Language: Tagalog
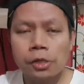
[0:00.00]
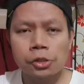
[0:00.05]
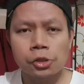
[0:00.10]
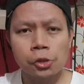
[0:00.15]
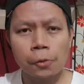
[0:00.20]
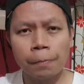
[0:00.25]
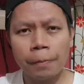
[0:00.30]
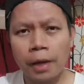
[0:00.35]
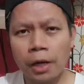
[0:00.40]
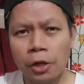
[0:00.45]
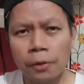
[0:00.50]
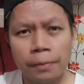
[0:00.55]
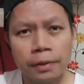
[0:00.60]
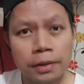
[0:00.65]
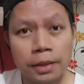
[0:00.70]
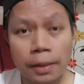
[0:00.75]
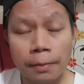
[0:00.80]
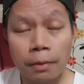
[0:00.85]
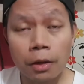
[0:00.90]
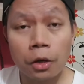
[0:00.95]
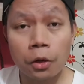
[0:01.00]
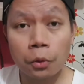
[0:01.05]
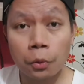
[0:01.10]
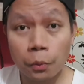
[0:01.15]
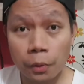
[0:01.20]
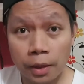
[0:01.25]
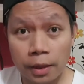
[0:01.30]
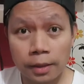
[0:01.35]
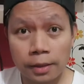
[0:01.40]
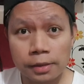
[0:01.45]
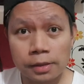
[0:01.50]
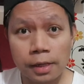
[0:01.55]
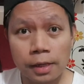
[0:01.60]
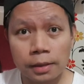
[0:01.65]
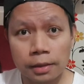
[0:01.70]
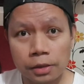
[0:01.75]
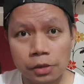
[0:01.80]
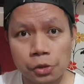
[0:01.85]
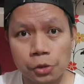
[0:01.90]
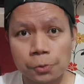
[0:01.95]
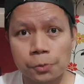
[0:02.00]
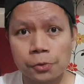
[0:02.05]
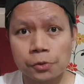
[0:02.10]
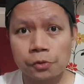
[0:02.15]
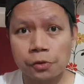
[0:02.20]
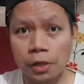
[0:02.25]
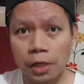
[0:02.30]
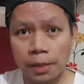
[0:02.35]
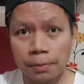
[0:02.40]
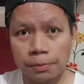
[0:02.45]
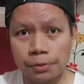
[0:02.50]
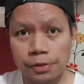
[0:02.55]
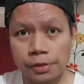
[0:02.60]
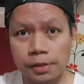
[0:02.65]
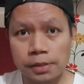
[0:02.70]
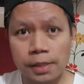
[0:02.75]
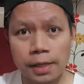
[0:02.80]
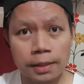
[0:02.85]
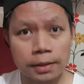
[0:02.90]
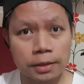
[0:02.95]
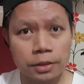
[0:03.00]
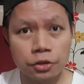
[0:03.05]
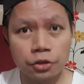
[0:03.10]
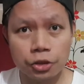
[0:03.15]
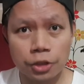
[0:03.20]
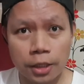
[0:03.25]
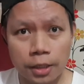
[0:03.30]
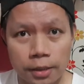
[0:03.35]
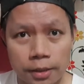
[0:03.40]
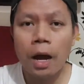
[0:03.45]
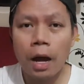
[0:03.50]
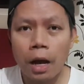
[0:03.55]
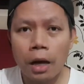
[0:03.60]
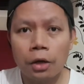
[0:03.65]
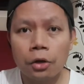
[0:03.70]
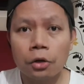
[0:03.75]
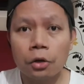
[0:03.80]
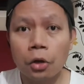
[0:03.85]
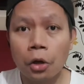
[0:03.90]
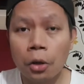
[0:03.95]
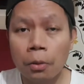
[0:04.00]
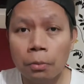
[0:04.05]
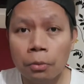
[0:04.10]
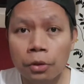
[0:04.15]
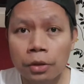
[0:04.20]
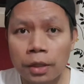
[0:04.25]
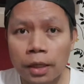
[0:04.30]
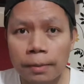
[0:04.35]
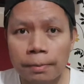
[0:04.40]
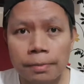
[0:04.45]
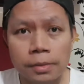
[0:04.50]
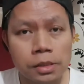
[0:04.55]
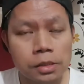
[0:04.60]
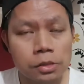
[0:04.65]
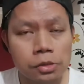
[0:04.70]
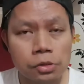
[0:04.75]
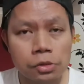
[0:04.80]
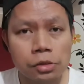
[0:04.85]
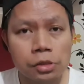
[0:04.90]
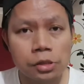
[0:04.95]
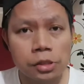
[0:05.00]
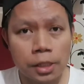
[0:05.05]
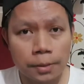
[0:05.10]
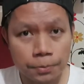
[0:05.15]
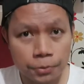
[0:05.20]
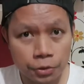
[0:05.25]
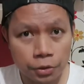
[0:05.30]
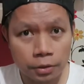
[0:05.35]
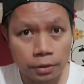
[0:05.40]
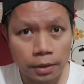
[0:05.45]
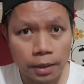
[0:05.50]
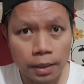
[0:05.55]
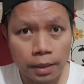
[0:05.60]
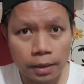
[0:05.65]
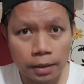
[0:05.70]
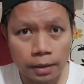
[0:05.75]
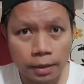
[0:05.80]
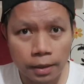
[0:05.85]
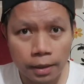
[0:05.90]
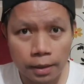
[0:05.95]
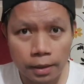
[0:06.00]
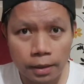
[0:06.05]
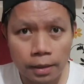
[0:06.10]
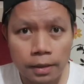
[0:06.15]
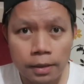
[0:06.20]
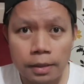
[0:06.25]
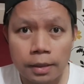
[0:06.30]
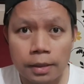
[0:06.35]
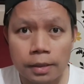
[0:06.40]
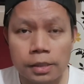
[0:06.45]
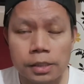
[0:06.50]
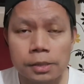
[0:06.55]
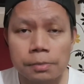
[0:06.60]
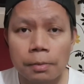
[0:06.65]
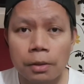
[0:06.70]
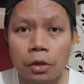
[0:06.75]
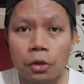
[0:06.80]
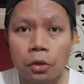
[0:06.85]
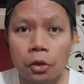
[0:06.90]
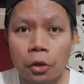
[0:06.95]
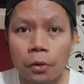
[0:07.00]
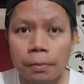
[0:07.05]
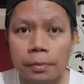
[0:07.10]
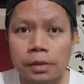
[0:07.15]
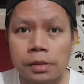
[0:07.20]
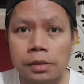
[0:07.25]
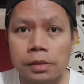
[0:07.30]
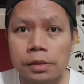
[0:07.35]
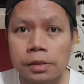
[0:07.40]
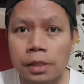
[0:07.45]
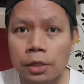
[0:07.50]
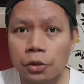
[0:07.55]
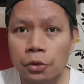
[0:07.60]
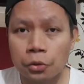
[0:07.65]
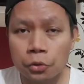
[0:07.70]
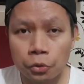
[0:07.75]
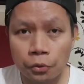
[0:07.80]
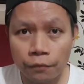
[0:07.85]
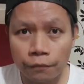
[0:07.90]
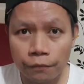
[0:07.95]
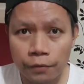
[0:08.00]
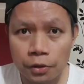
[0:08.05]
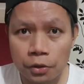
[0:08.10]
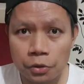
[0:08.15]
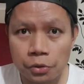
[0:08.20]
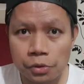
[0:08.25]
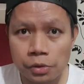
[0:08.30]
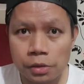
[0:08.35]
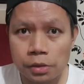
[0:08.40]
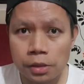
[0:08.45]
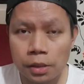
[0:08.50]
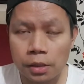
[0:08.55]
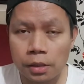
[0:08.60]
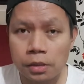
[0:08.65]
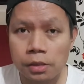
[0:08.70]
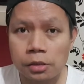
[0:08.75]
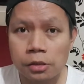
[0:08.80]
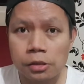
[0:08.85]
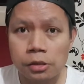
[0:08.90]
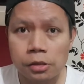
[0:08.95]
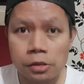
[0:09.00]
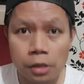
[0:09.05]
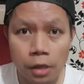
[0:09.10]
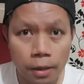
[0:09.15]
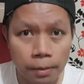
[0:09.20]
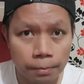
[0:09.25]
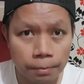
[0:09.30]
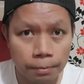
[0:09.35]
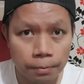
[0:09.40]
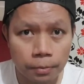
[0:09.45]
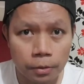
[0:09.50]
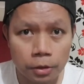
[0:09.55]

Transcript: So paano ba tayo makakuha ng ating subscribers sa ating channel? Ang common na misconception talaga is mag-comment sa YouTube videos ng sub